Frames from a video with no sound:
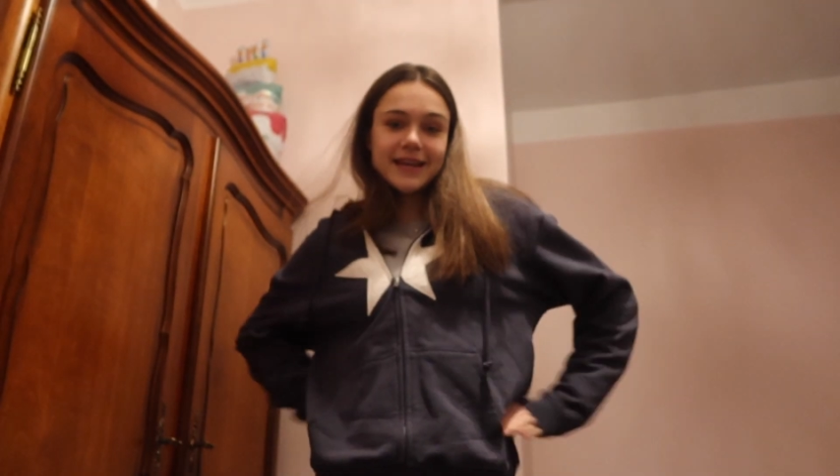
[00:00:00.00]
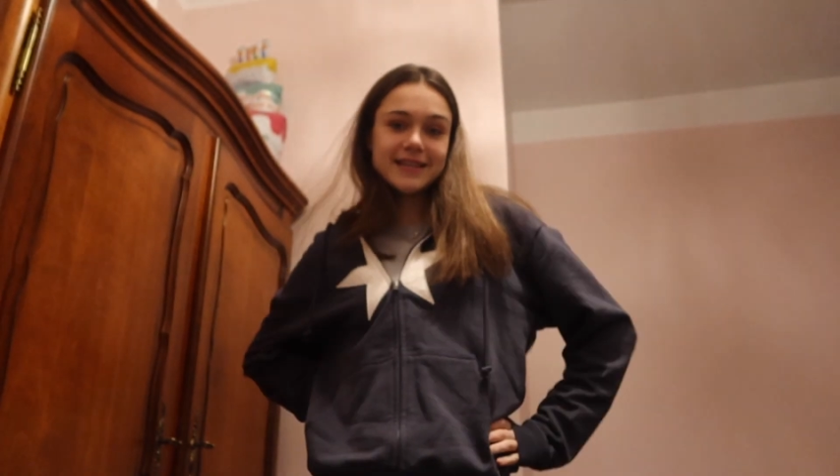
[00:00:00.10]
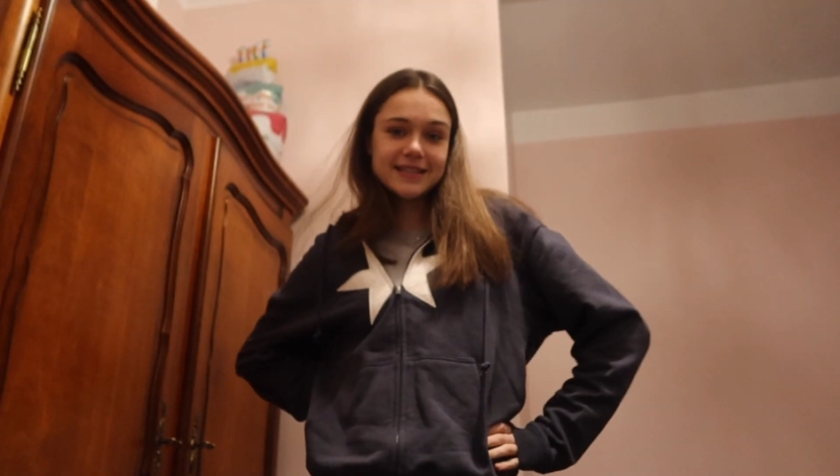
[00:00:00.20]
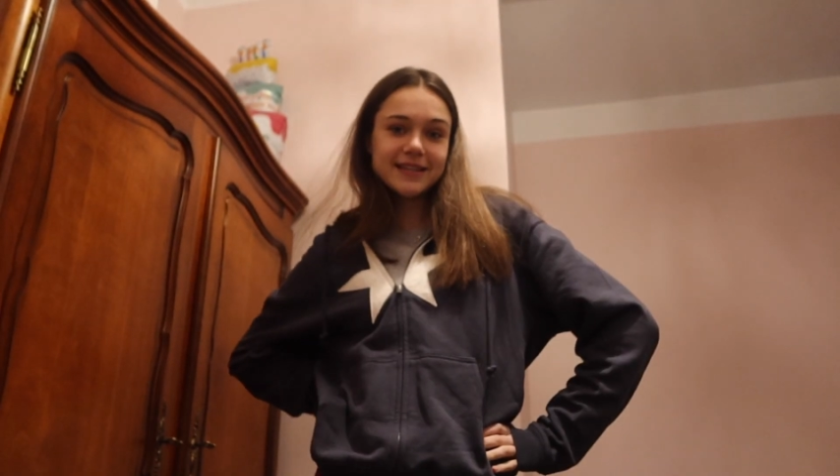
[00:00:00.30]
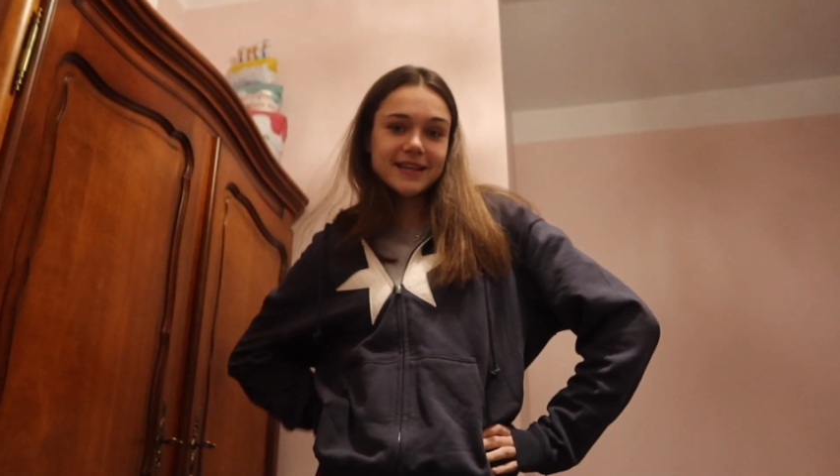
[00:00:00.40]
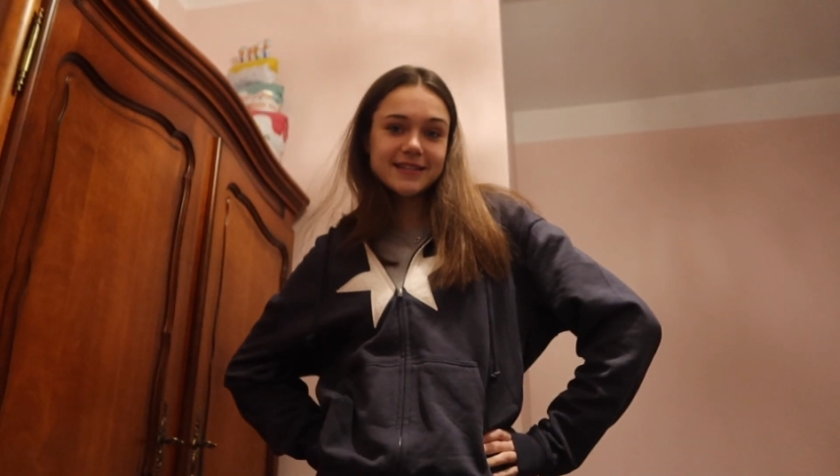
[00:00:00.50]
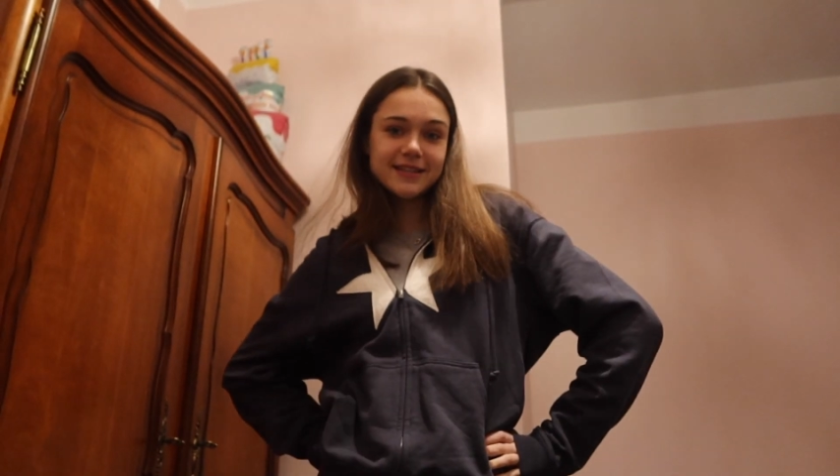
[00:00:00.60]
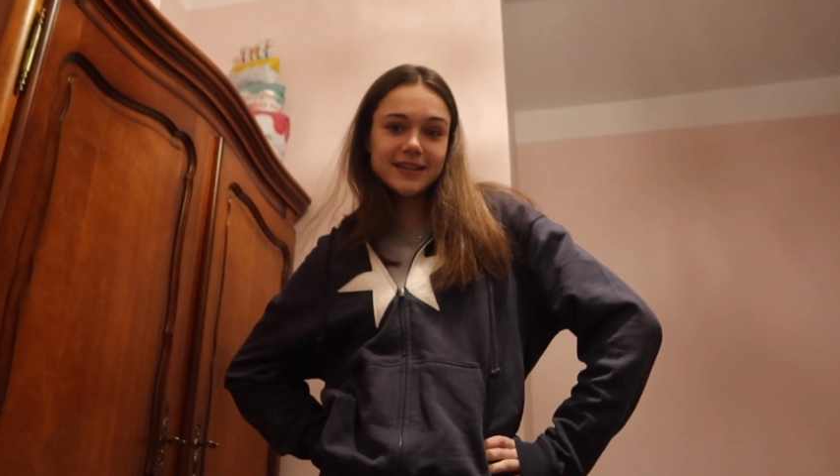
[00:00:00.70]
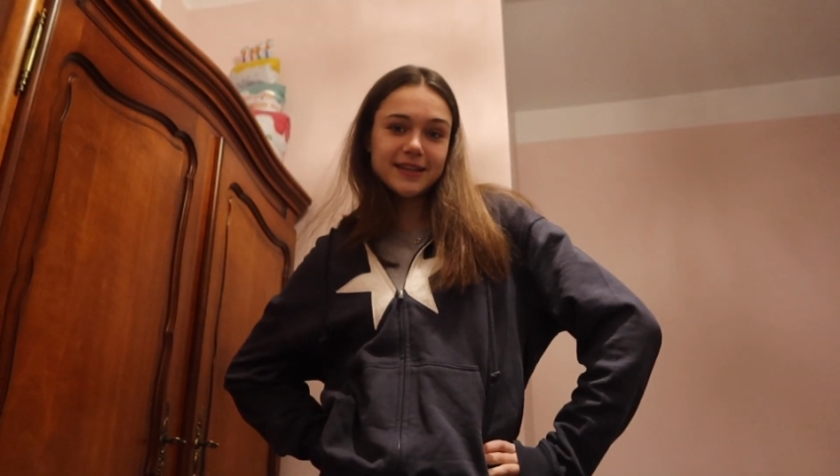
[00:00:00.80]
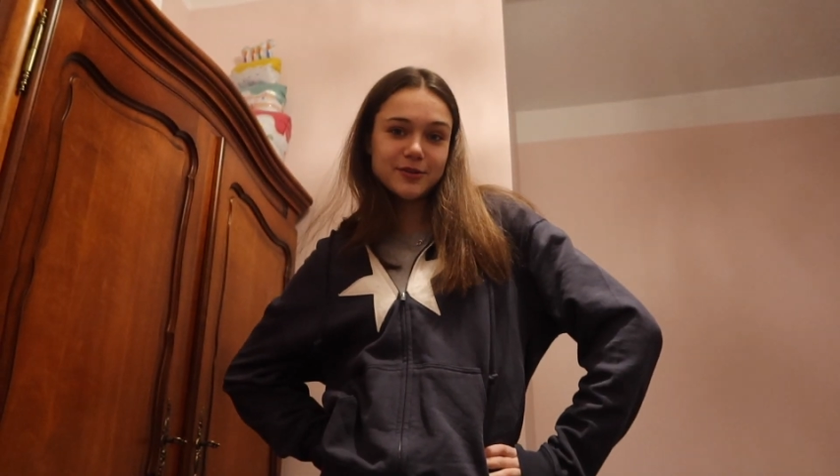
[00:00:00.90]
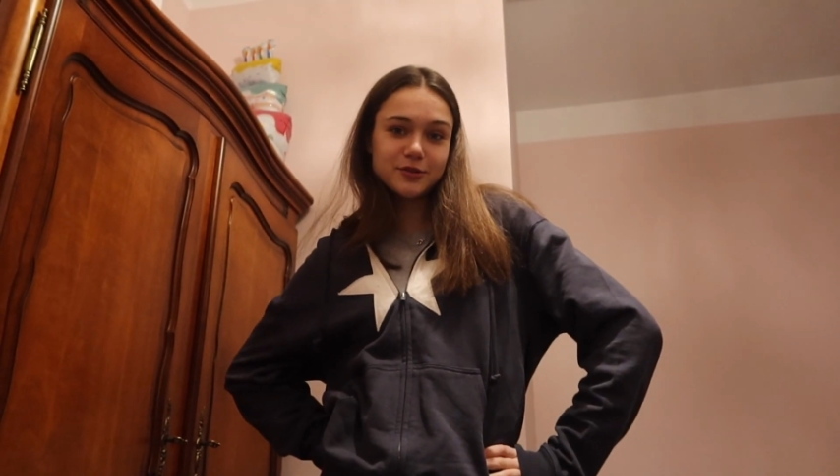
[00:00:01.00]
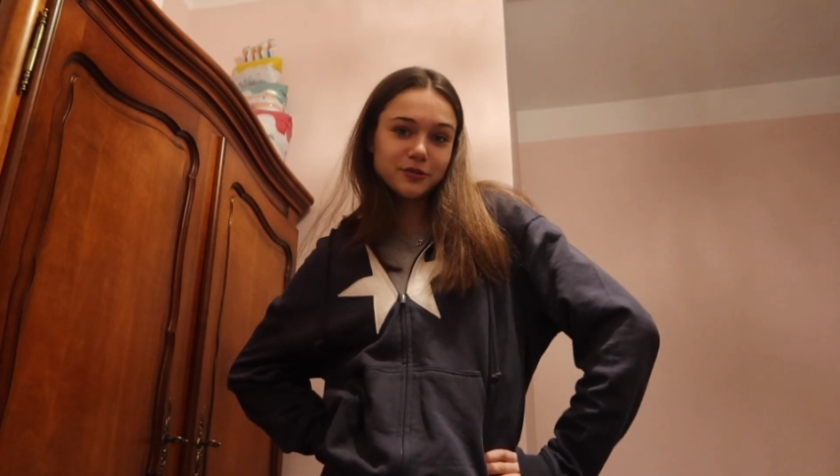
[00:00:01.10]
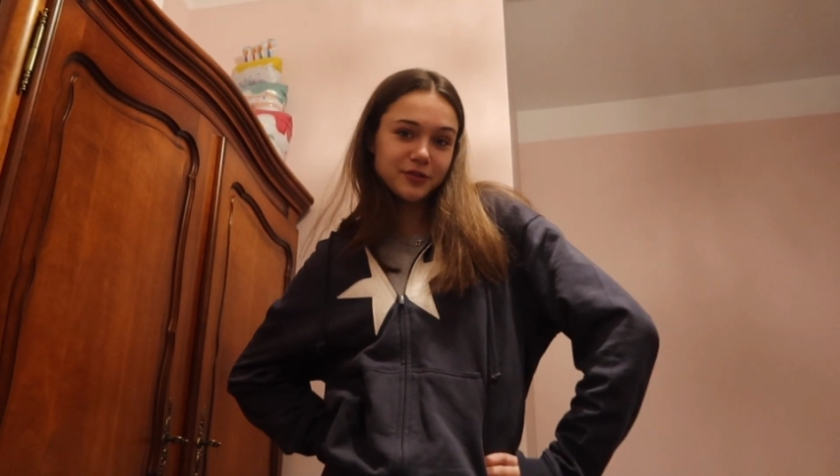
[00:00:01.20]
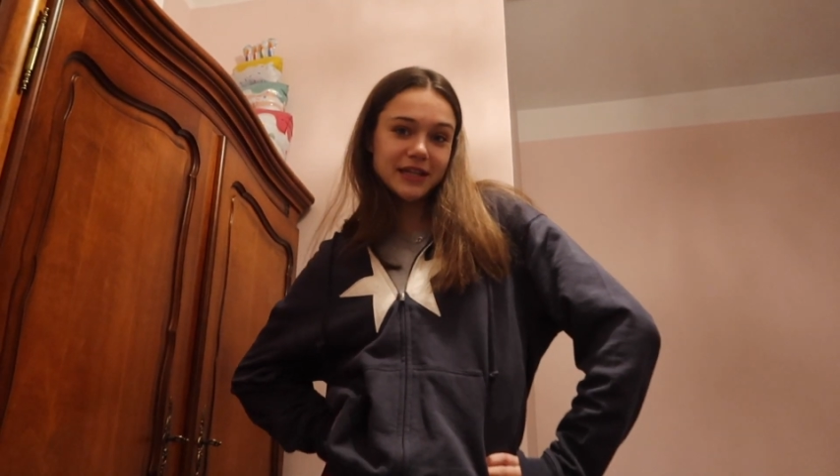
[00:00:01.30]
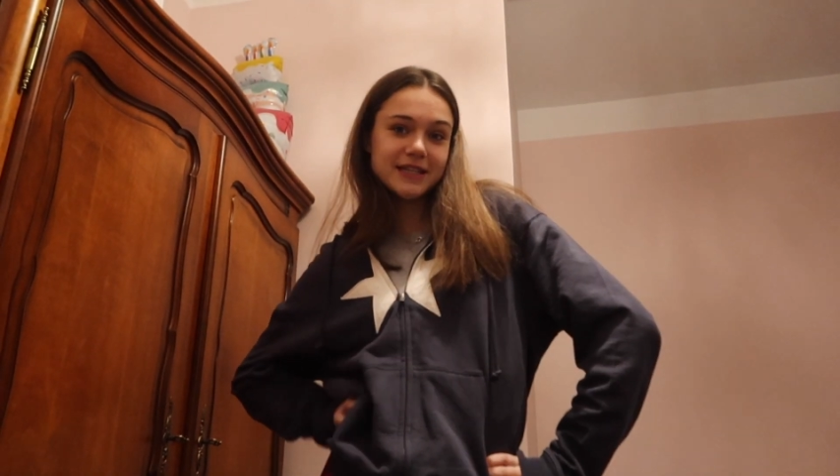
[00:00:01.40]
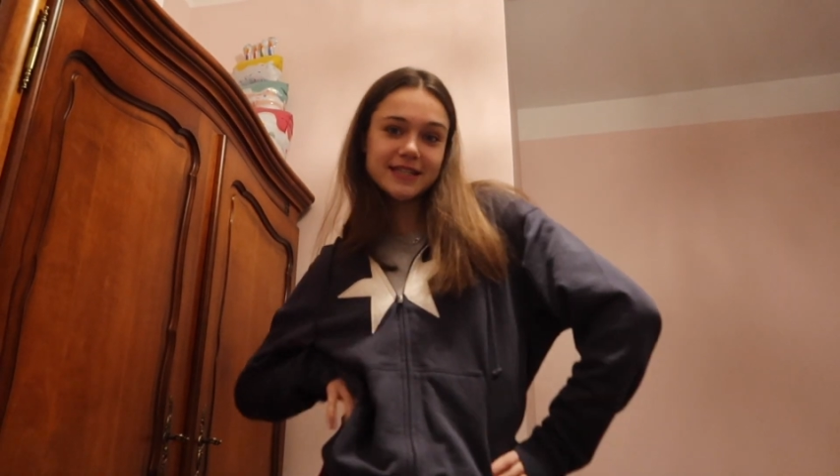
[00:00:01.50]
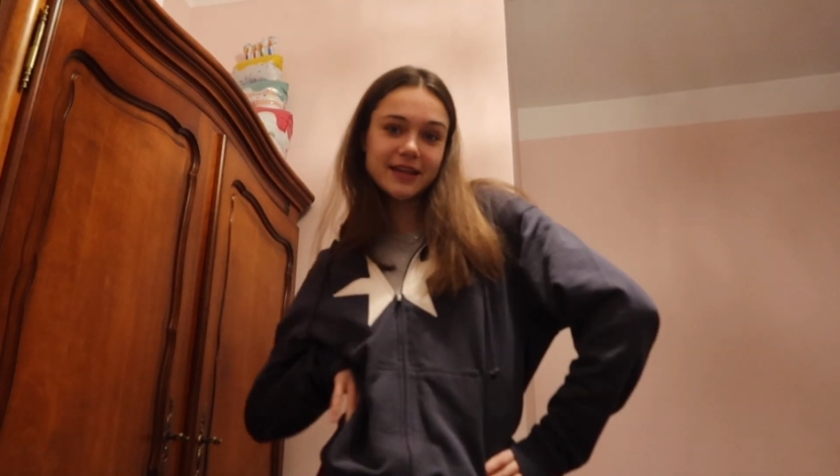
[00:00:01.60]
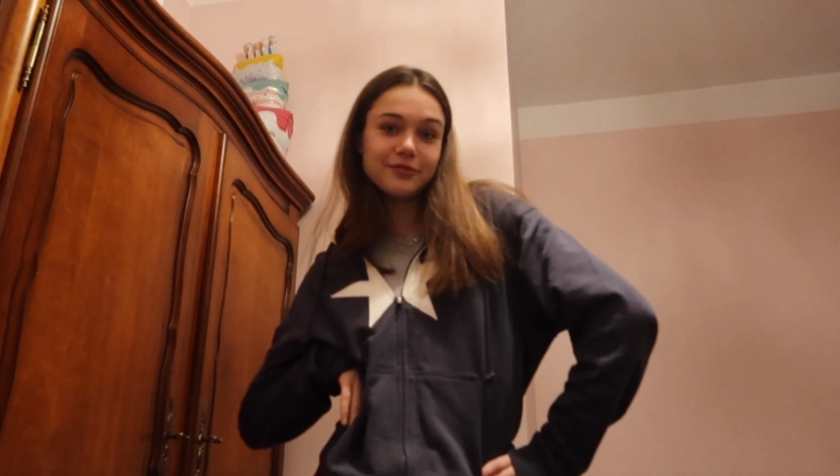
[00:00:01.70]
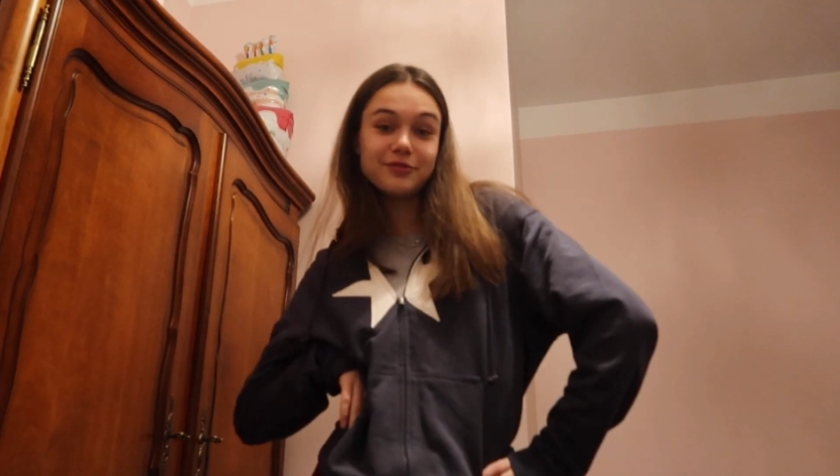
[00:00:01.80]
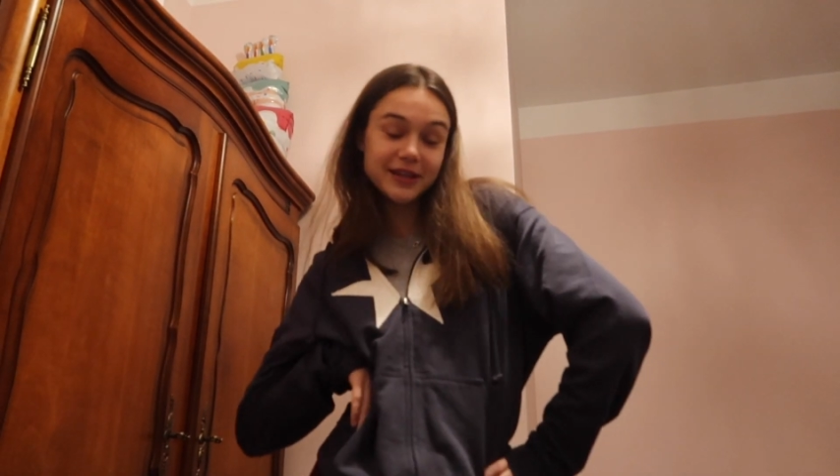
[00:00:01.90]
et c'est ainsi que je finis
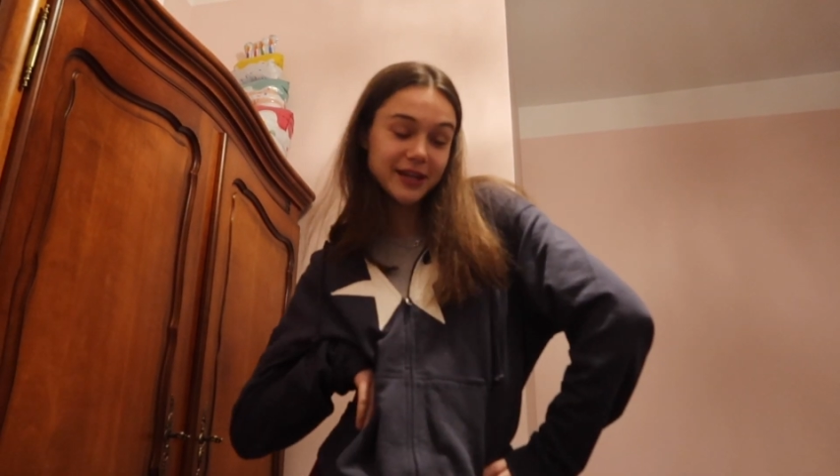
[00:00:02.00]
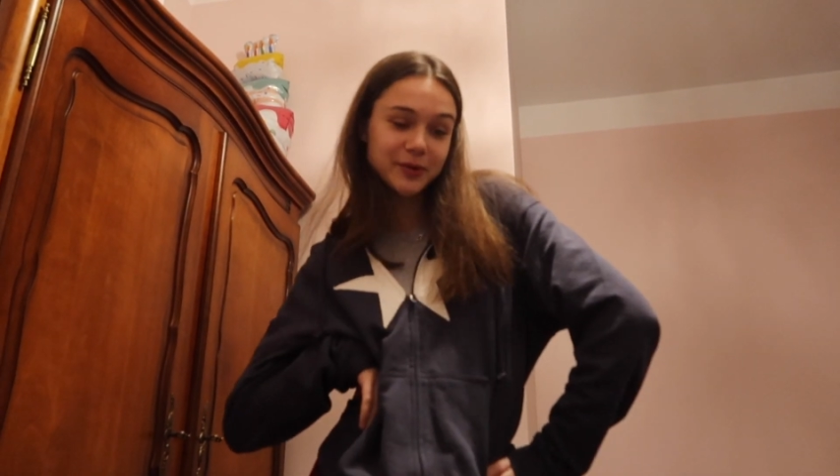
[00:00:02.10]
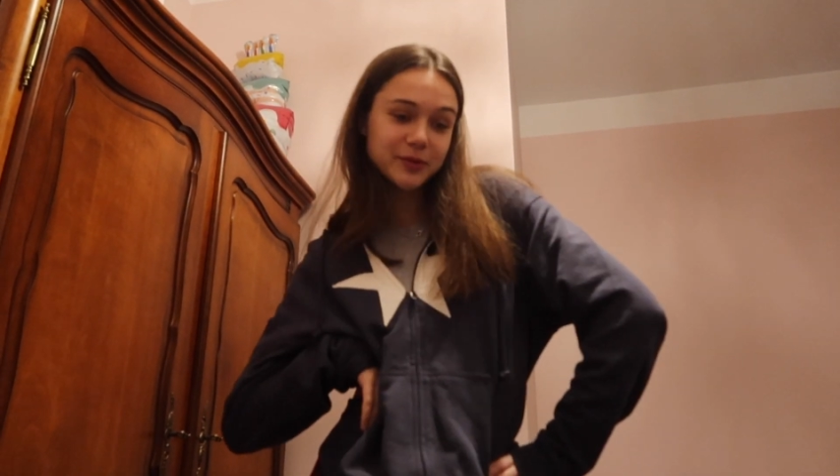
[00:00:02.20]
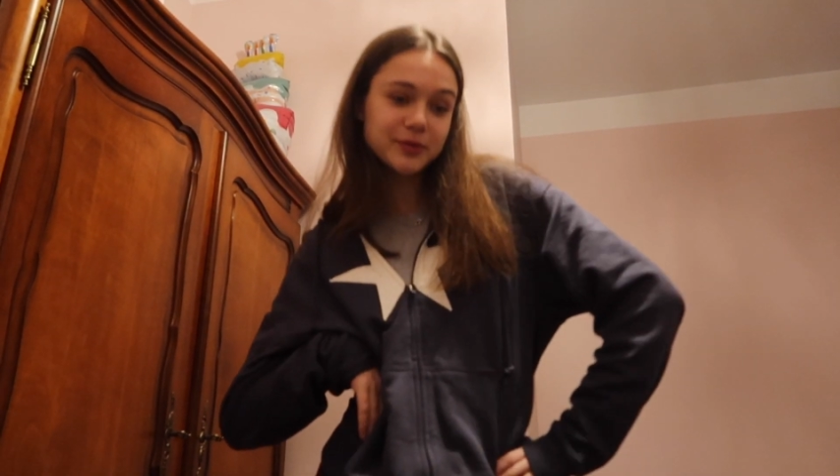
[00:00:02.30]
cette vidéo.